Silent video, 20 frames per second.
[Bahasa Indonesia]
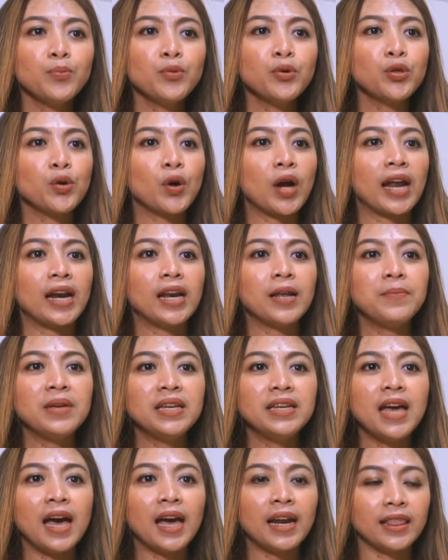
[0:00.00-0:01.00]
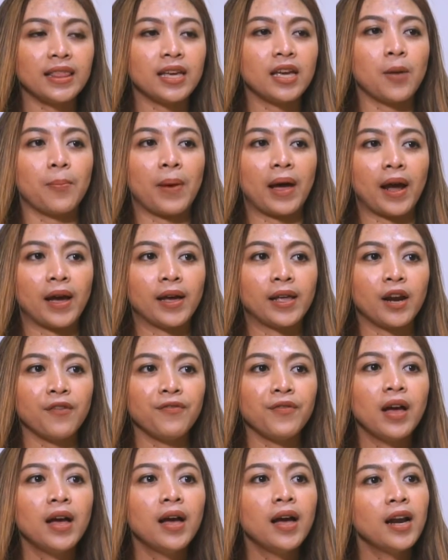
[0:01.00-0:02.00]
membutuhkan lebih dari tiga
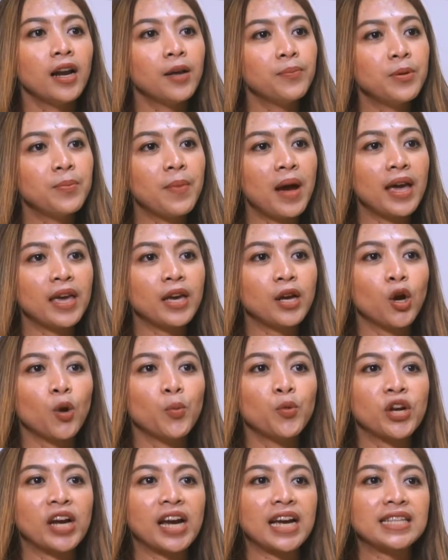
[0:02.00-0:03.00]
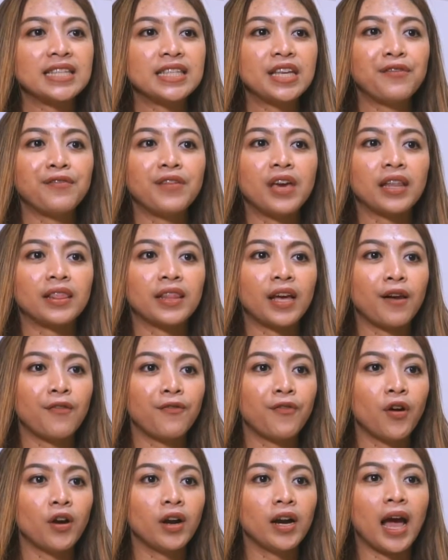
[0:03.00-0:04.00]
paragraf, lebih baik komunikasi via
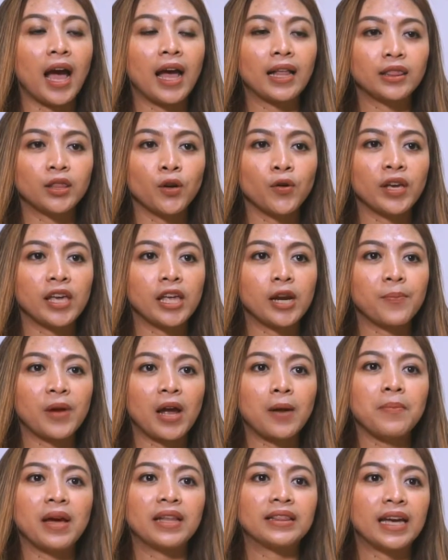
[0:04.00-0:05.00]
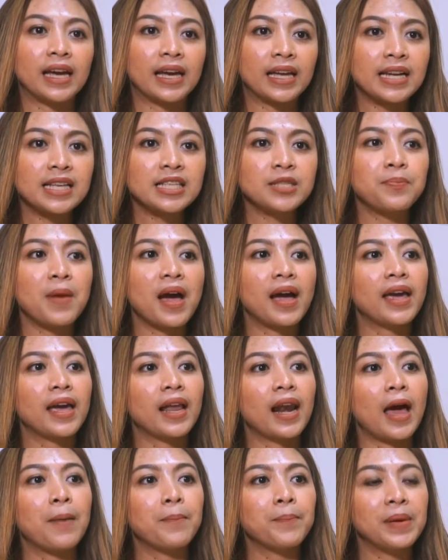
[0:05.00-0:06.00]
telepon atau kirimkan materi
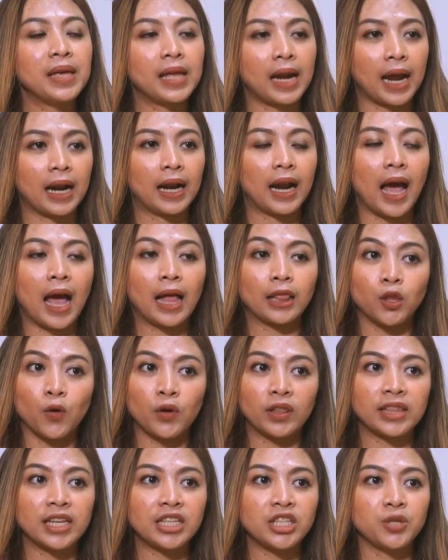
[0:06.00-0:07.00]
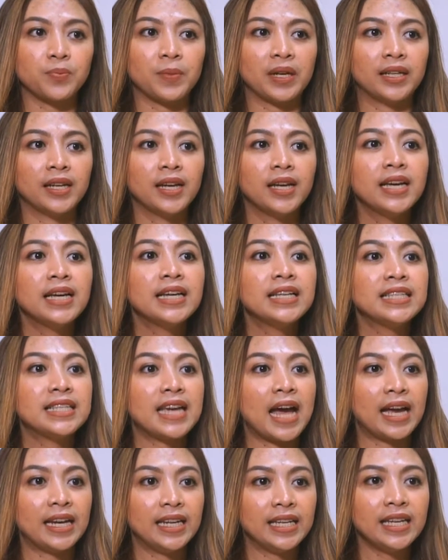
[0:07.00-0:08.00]
sebagai lampiran atau attachment.
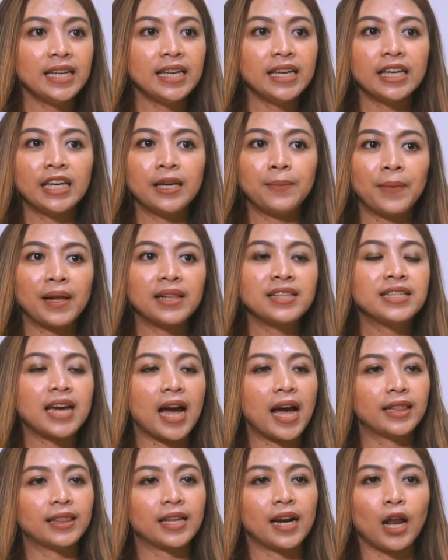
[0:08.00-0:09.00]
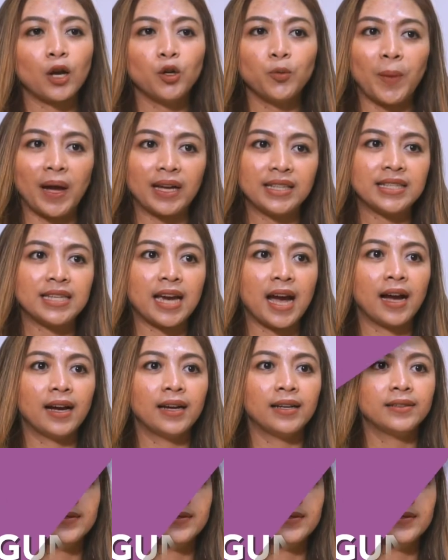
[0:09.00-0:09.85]
Jadi, email jangan terlalu panjang.